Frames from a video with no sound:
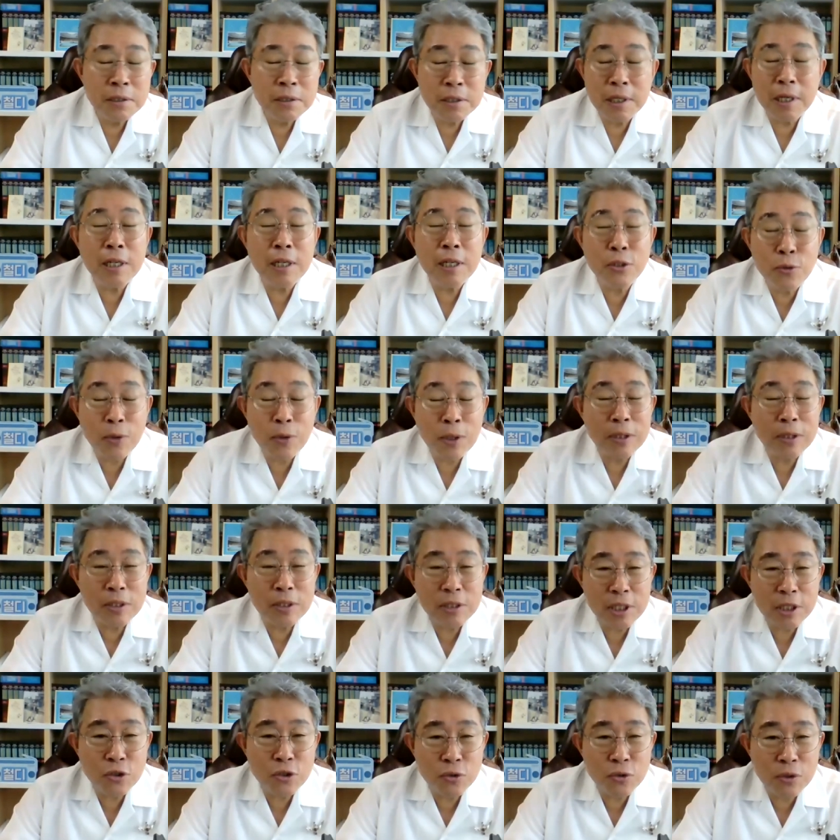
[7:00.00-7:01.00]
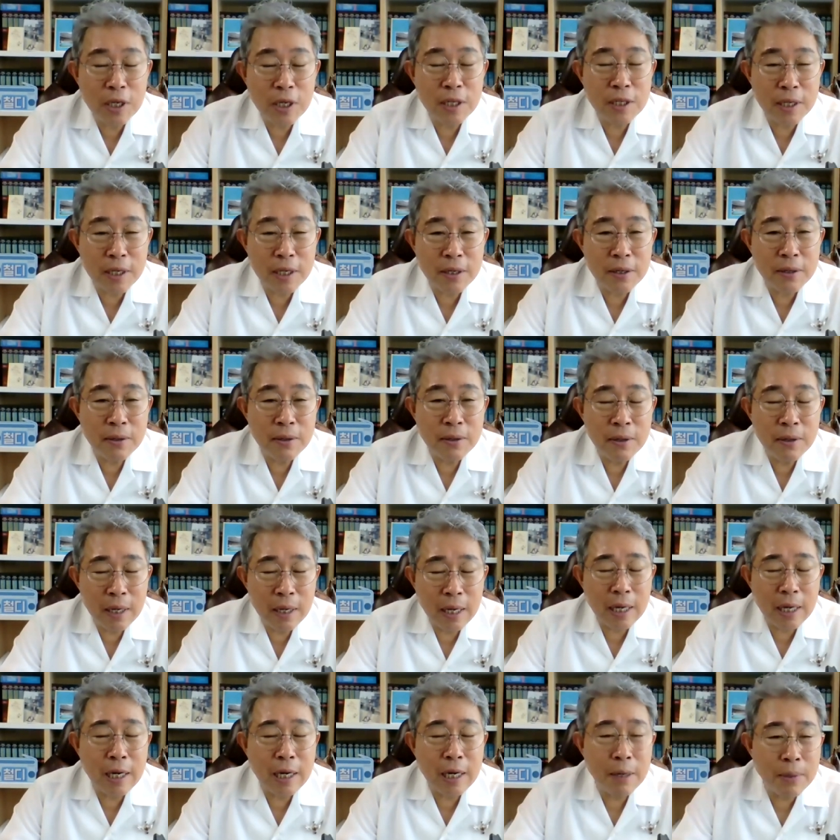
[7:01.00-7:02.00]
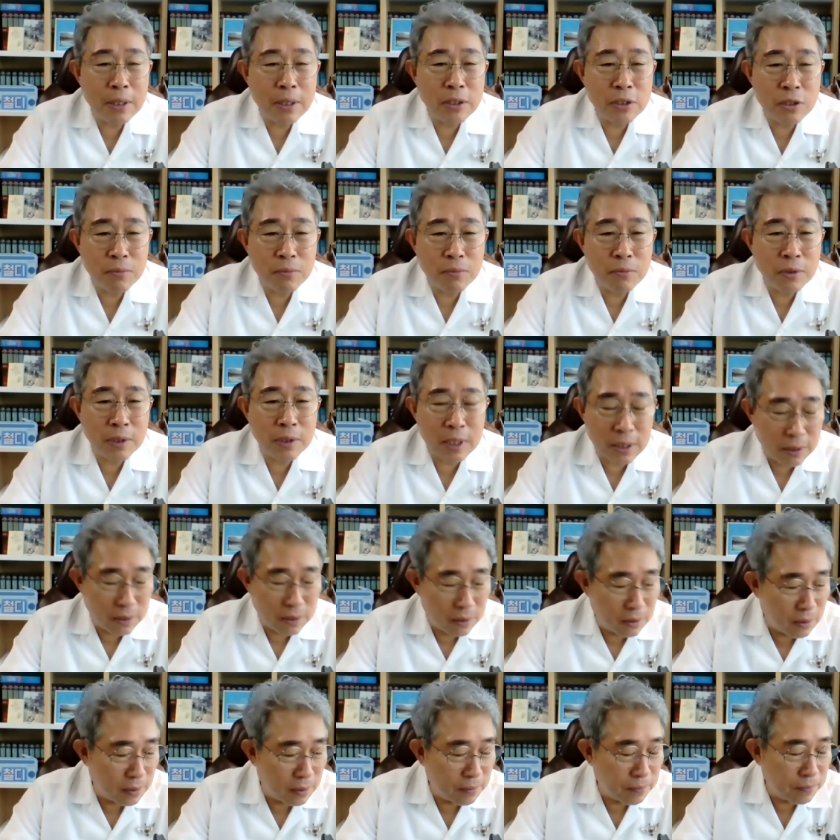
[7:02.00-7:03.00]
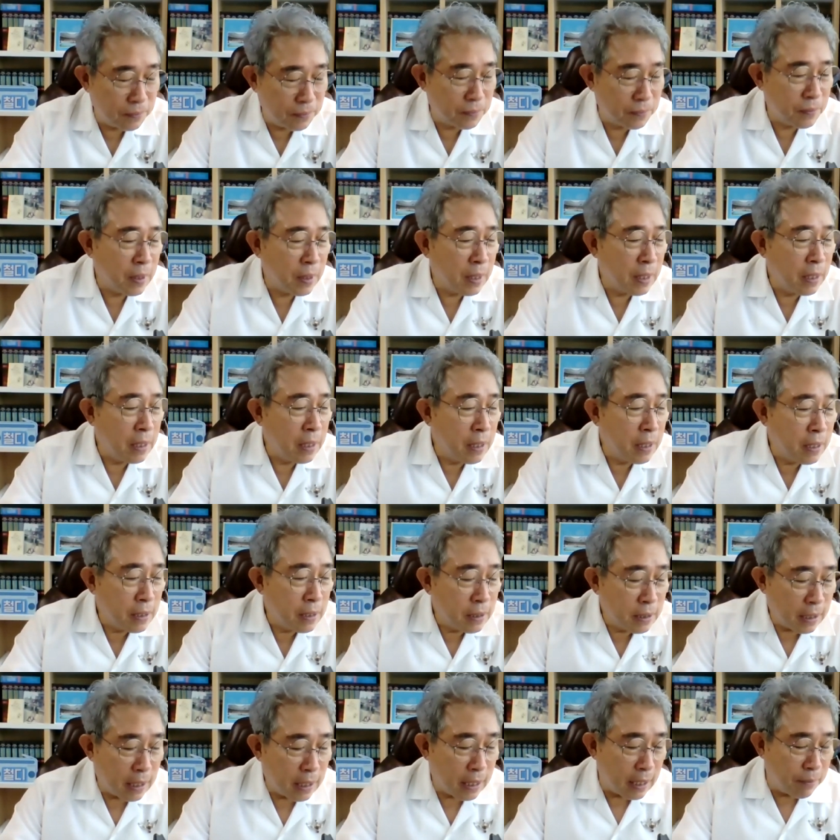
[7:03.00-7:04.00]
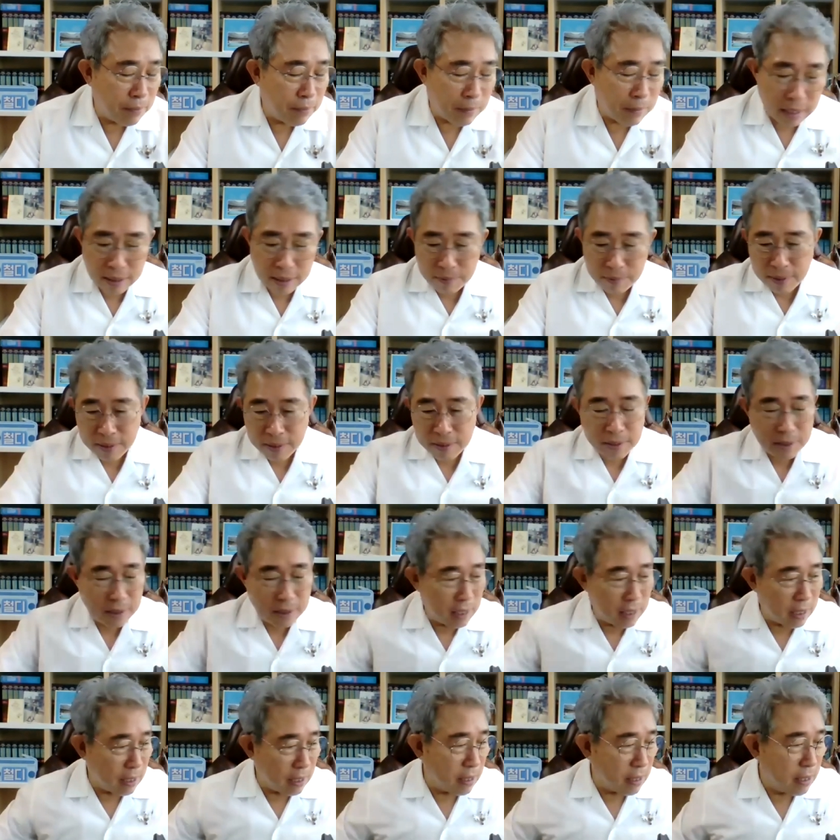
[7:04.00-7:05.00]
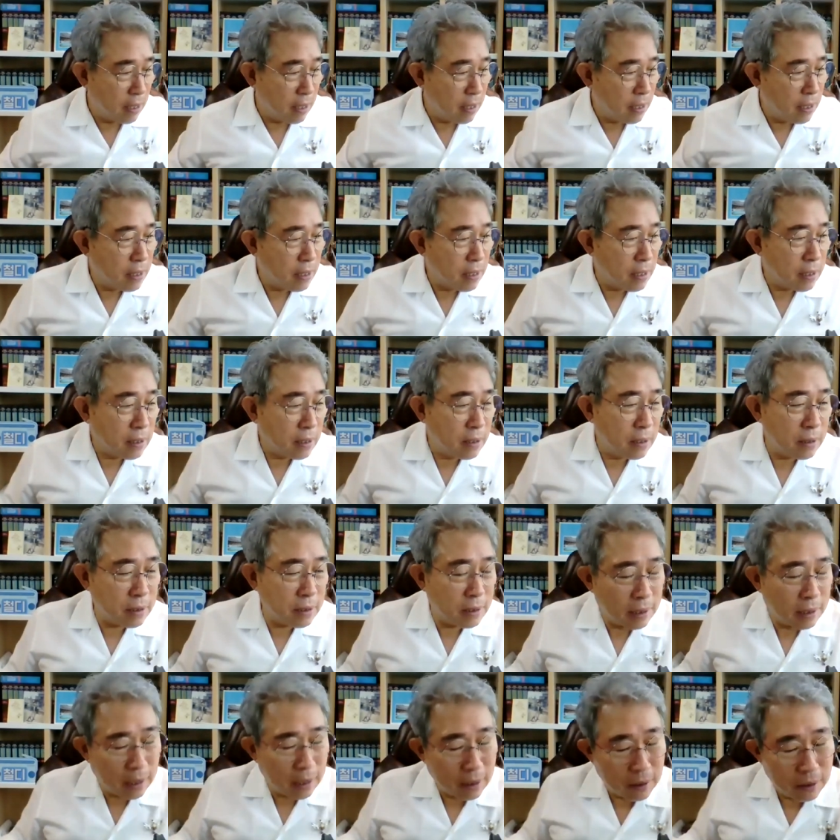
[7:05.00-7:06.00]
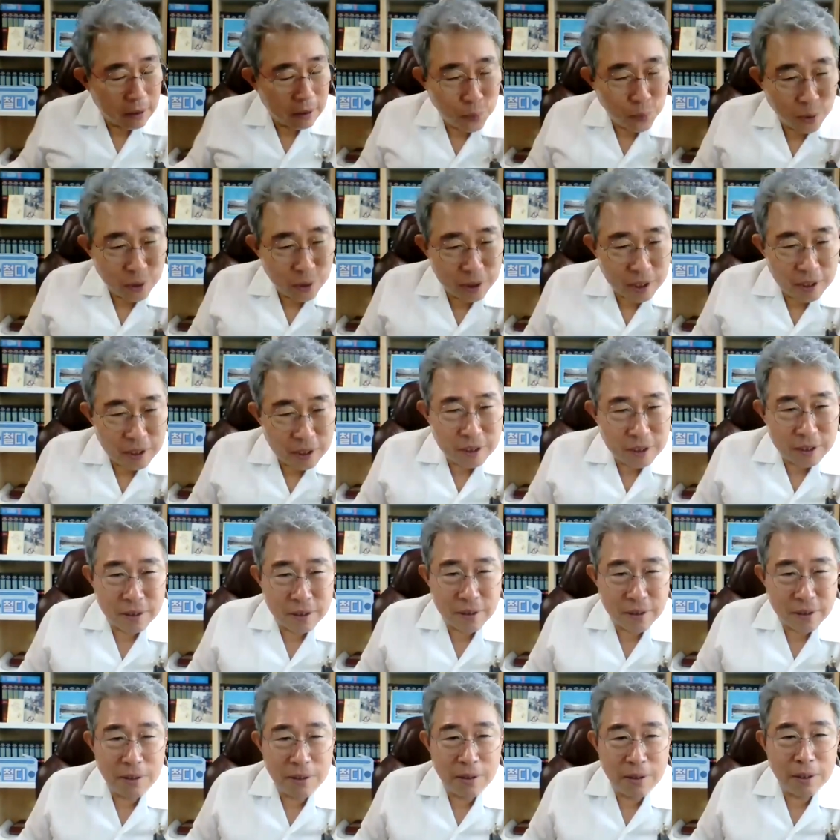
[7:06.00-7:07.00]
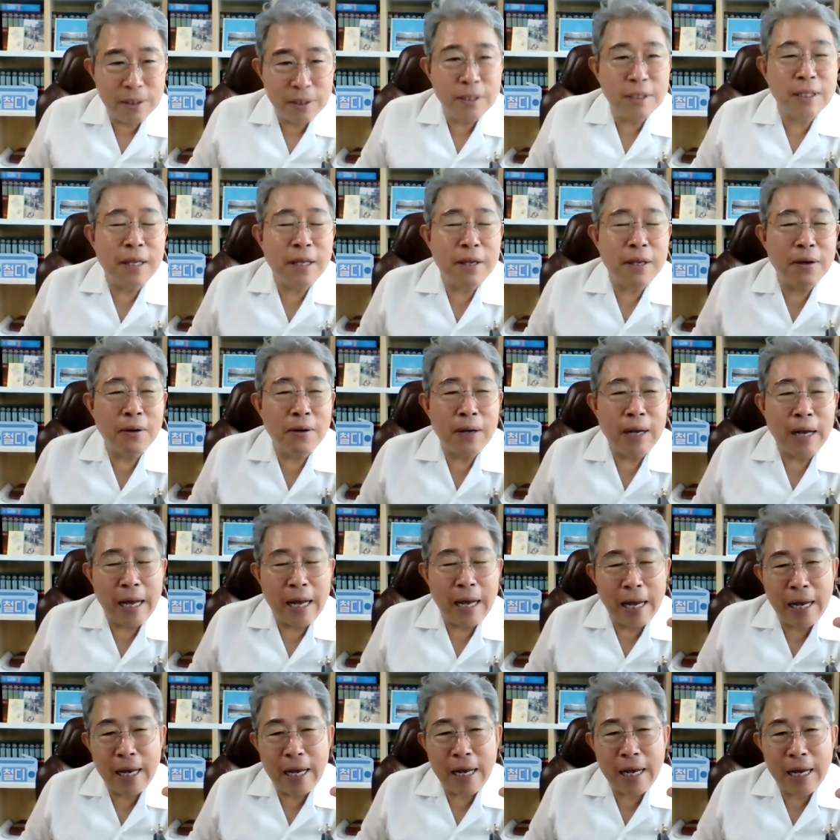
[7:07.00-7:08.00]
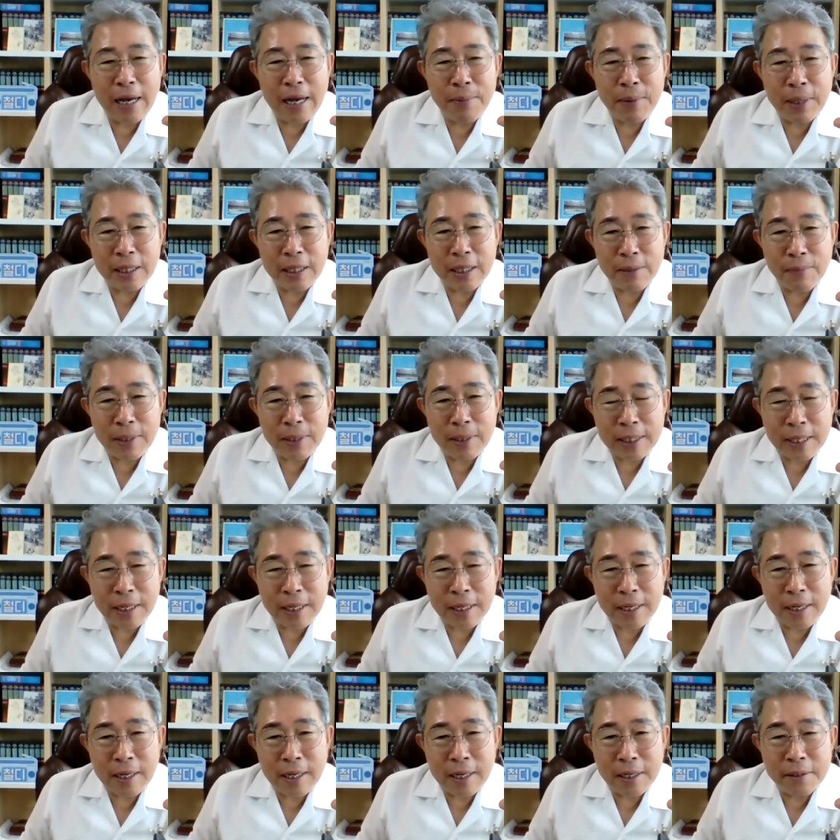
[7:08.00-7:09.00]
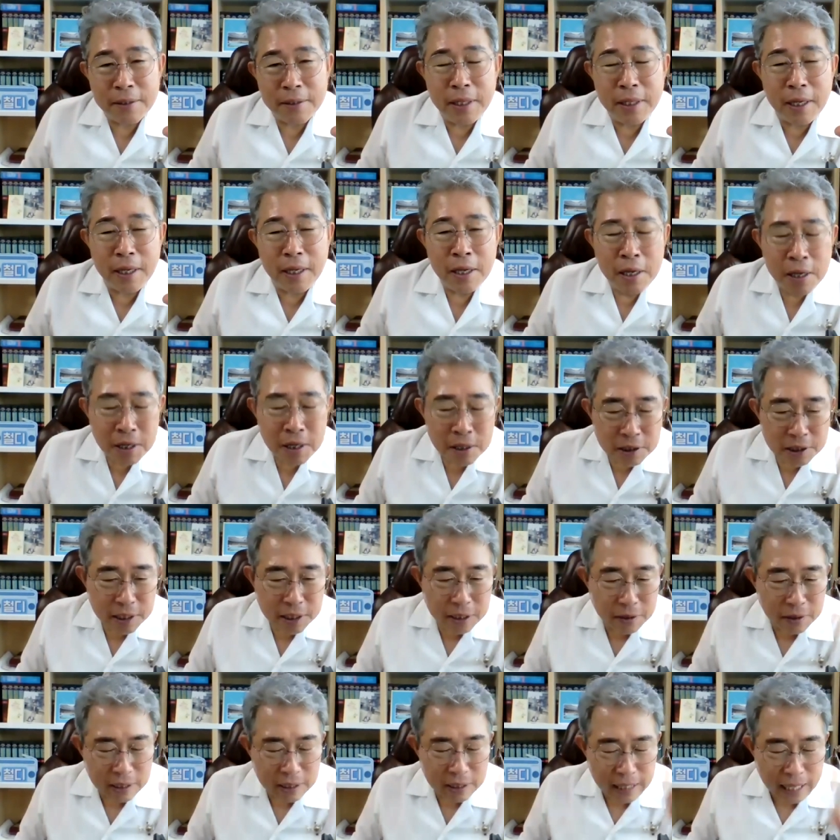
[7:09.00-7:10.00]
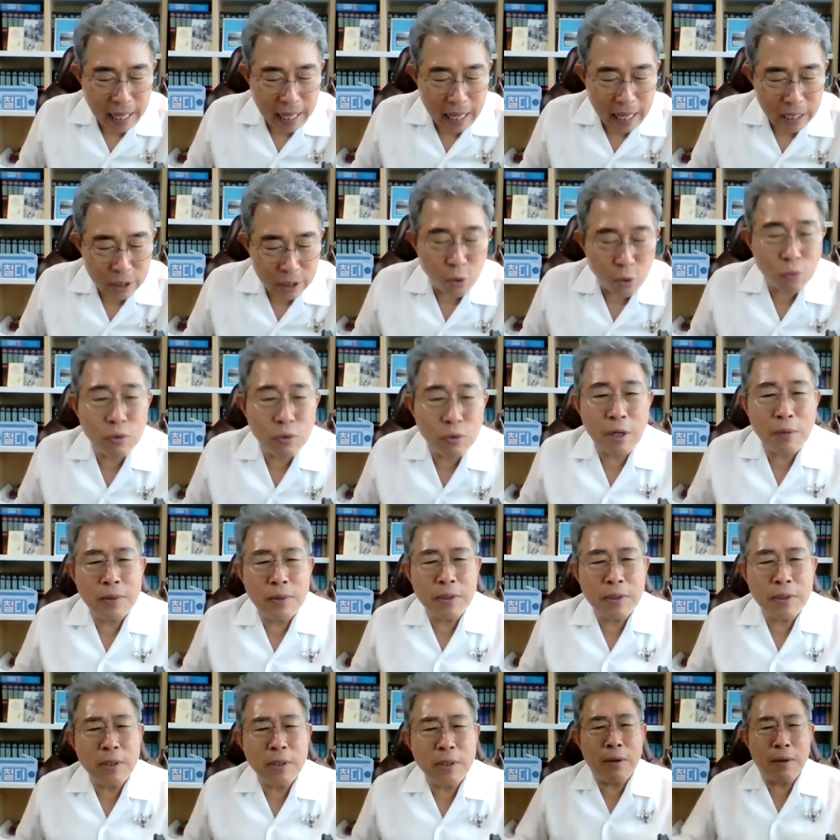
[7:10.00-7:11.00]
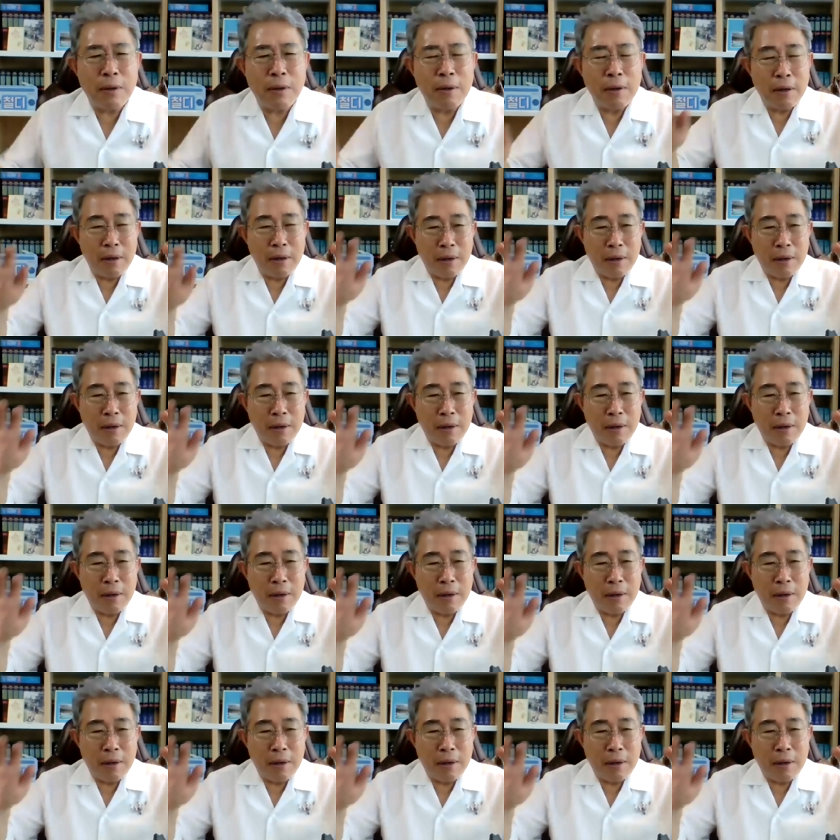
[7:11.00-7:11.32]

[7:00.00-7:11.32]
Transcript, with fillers: 제일 좋았던 책 중에 하나야. 아카바의 선물 같은 거. 참 많이 봤는데 그 책을 볼 때는 그럴듯해요. 아, 맞다, 맞다. 근데 책을 딱 덮고 나면요.